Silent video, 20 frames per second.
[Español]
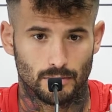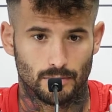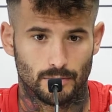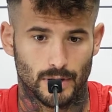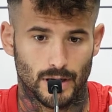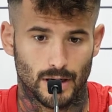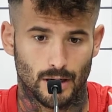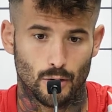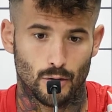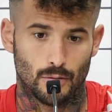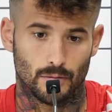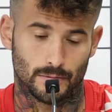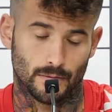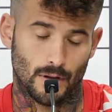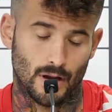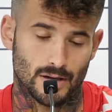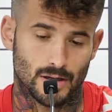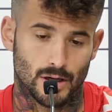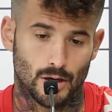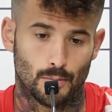para,
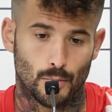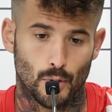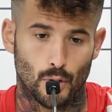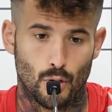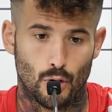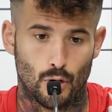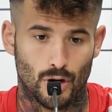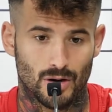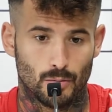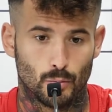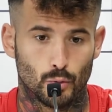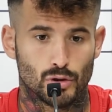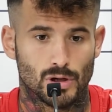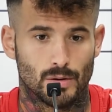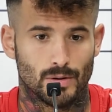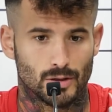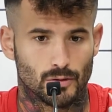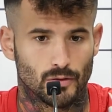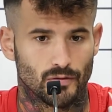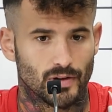sería un poco coger mucha
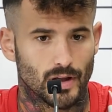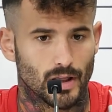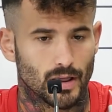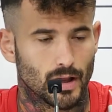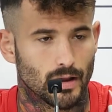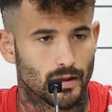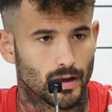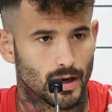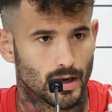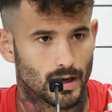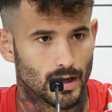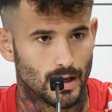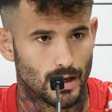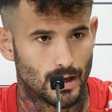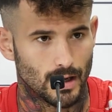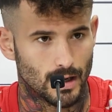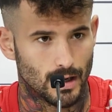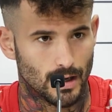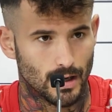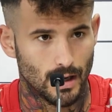más confianza de
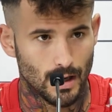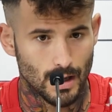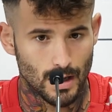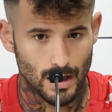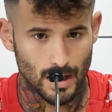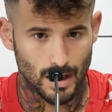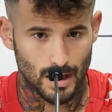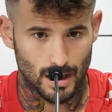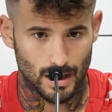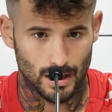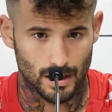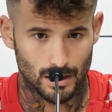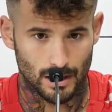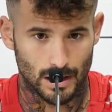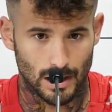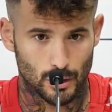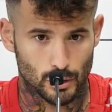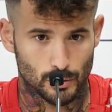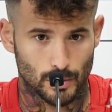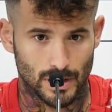cara
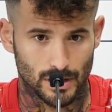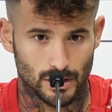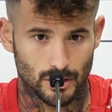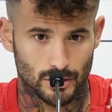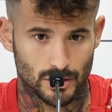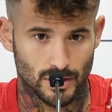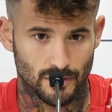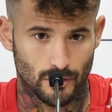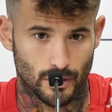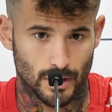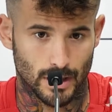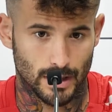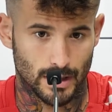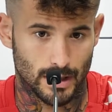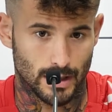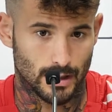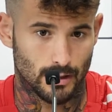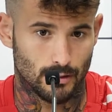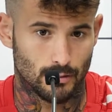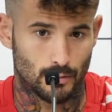a, los partidos de fuera
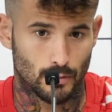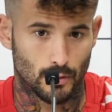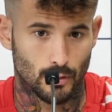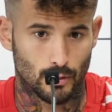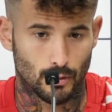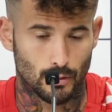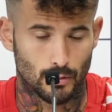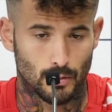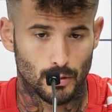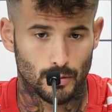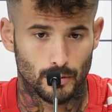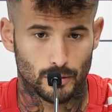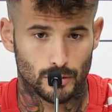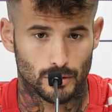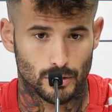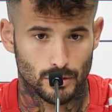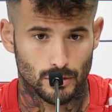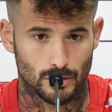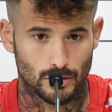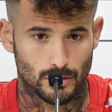que, como, como,
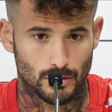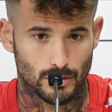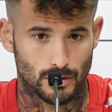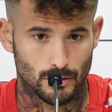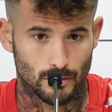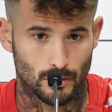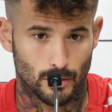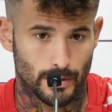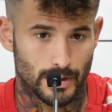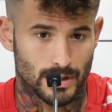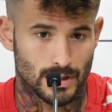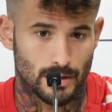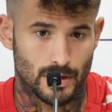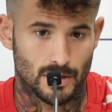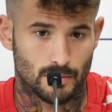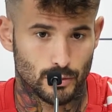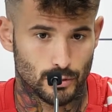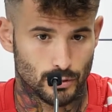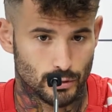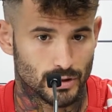como bien
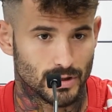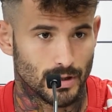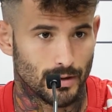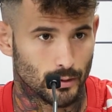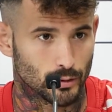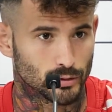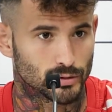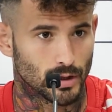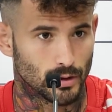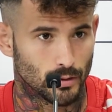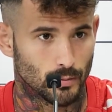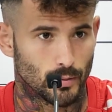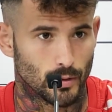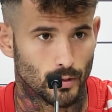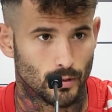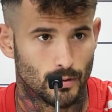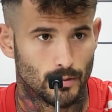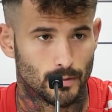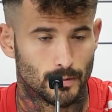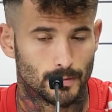sabéis, pues nos estaba costando un
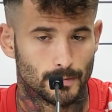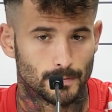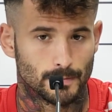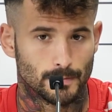poco.